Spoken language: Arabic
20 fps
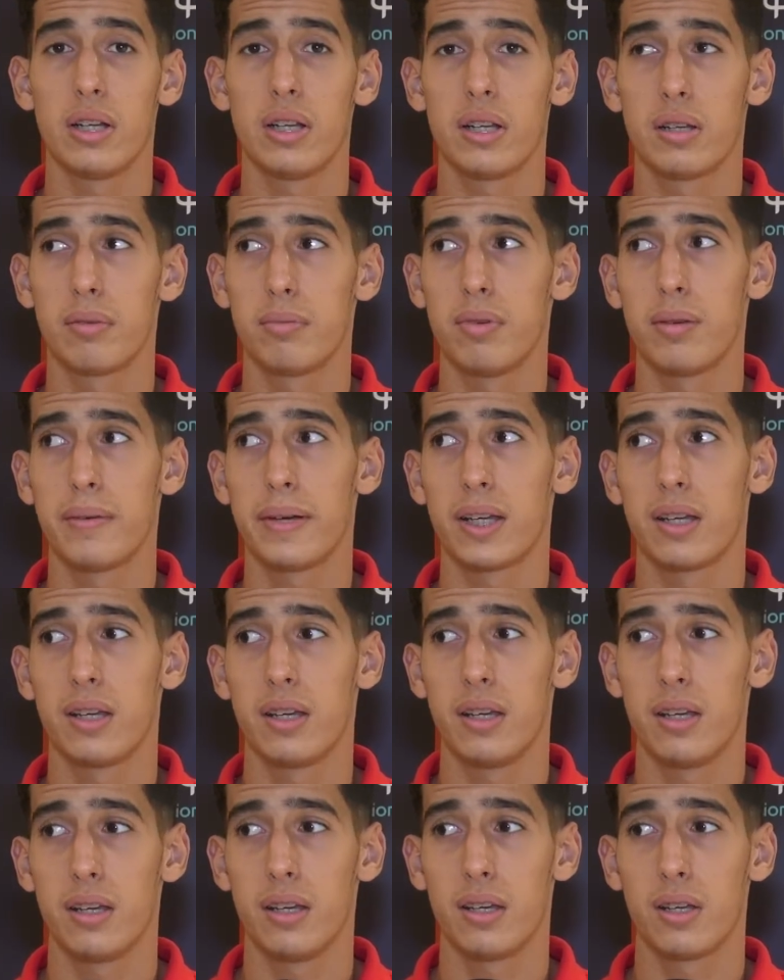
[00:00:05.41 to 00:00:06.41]
اللي كبيرة
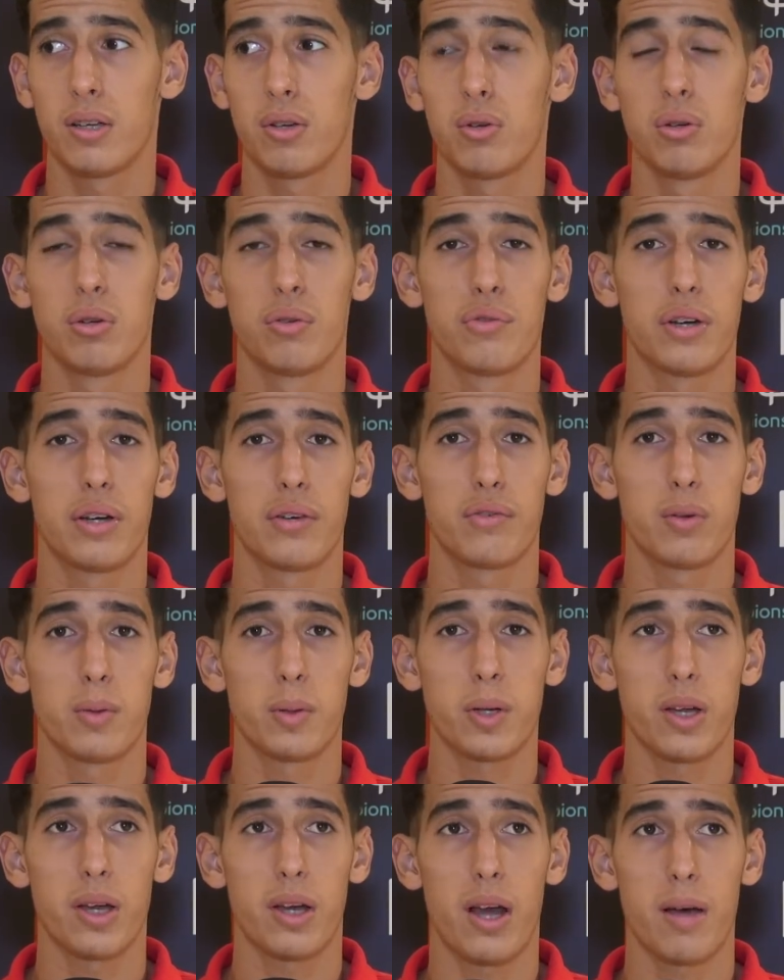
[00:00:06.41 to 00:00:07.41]
كيكونوا فيها
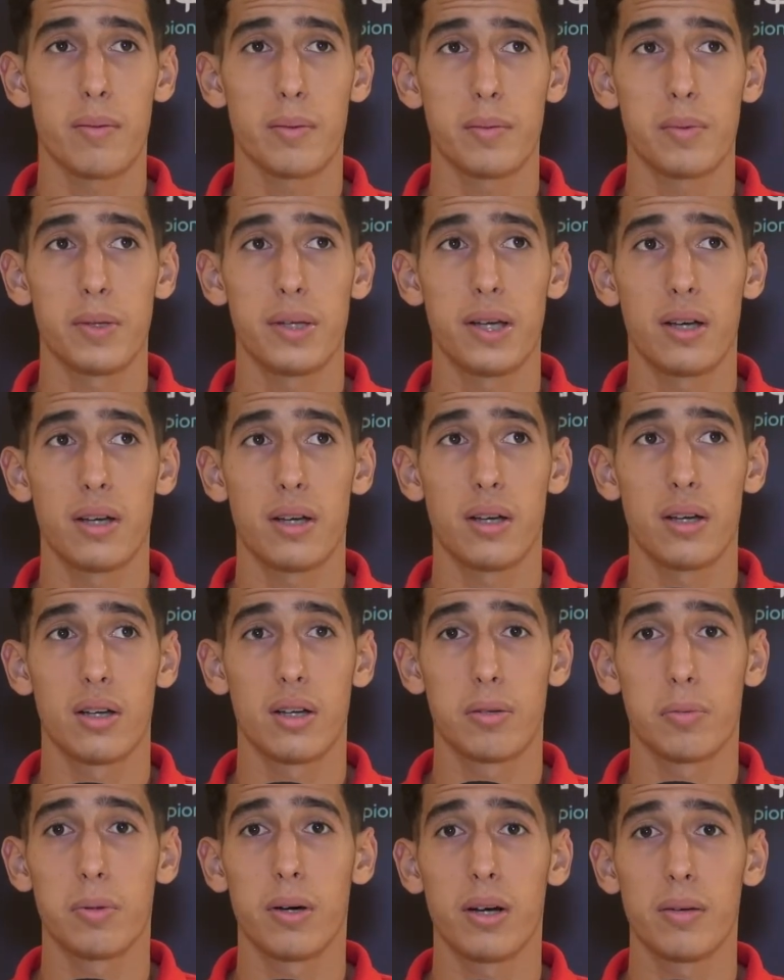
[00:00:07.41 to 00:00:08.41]
فرق عربية
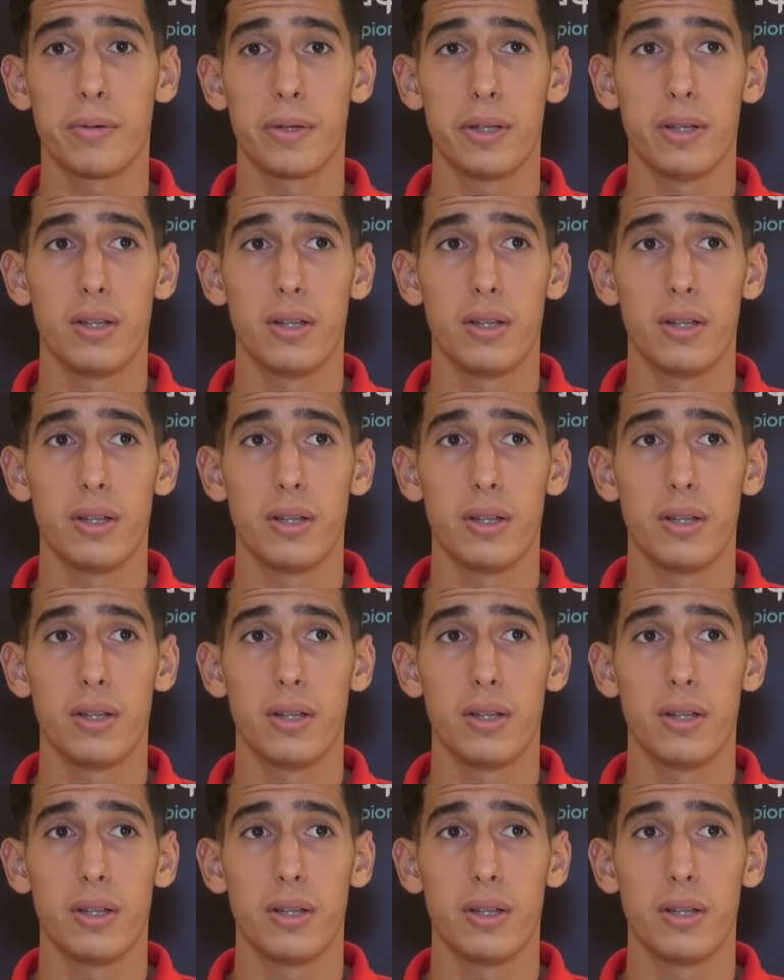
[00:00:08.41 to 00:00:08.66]
كبار